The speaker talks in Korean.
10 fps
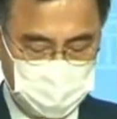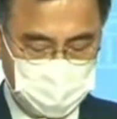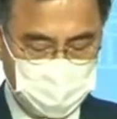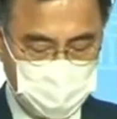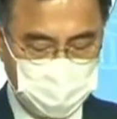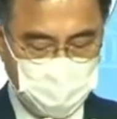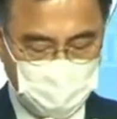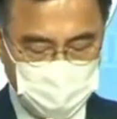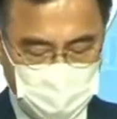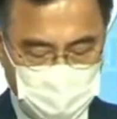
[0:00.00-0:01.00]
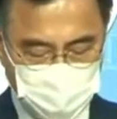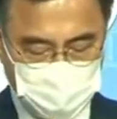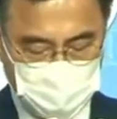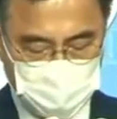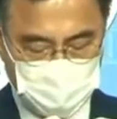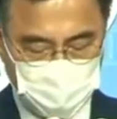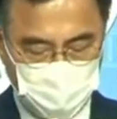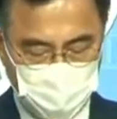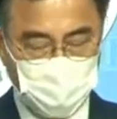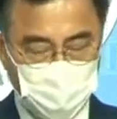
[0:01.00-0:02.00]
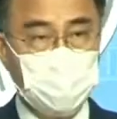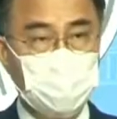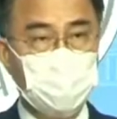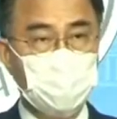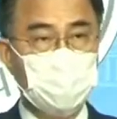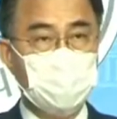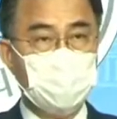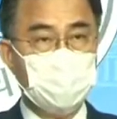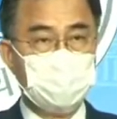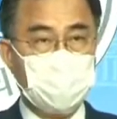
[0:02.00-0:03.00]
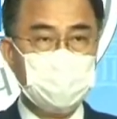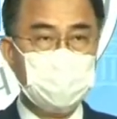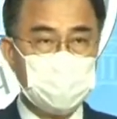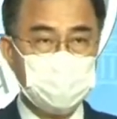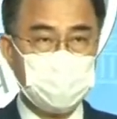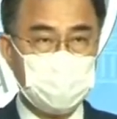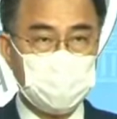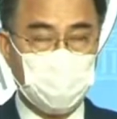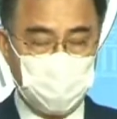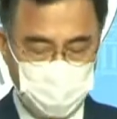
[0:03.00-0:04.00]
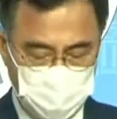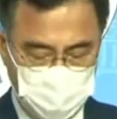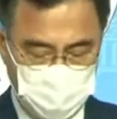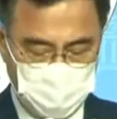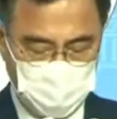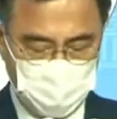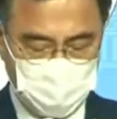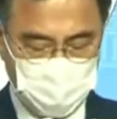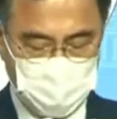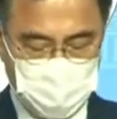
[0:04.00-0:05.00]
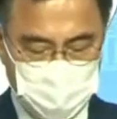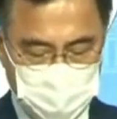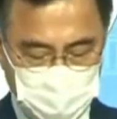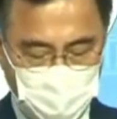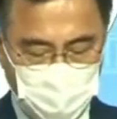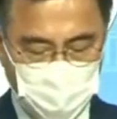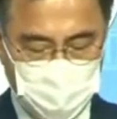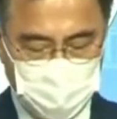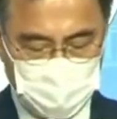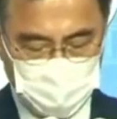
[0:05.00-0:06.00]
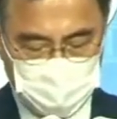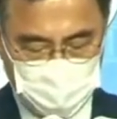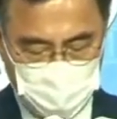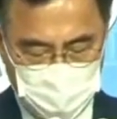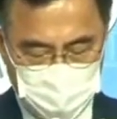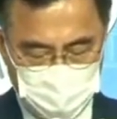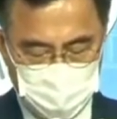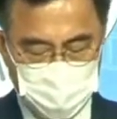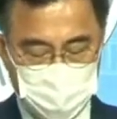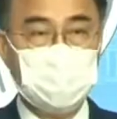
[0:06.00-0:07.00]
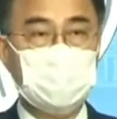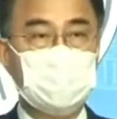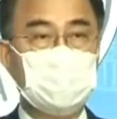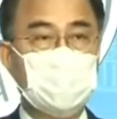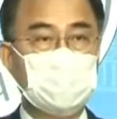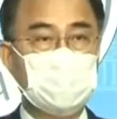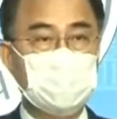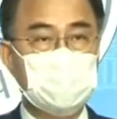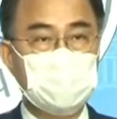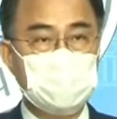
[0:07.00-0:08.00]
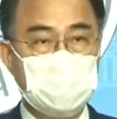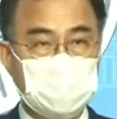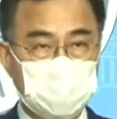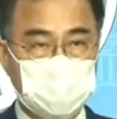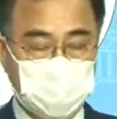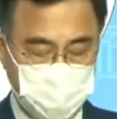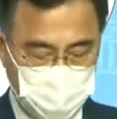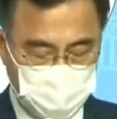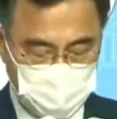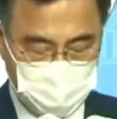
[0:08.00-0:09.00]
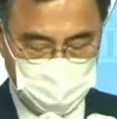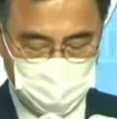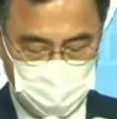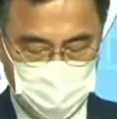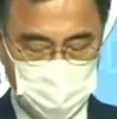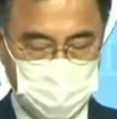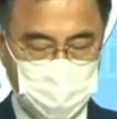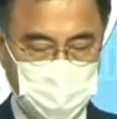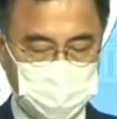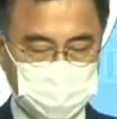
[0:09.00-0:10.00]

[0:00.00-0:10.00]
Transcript: 전임 박근혜 정부만 하더라도 반대를 무릅쓰고 국민 공무원 연금을 깎아서 장기 재정 지출을 줄였습니다.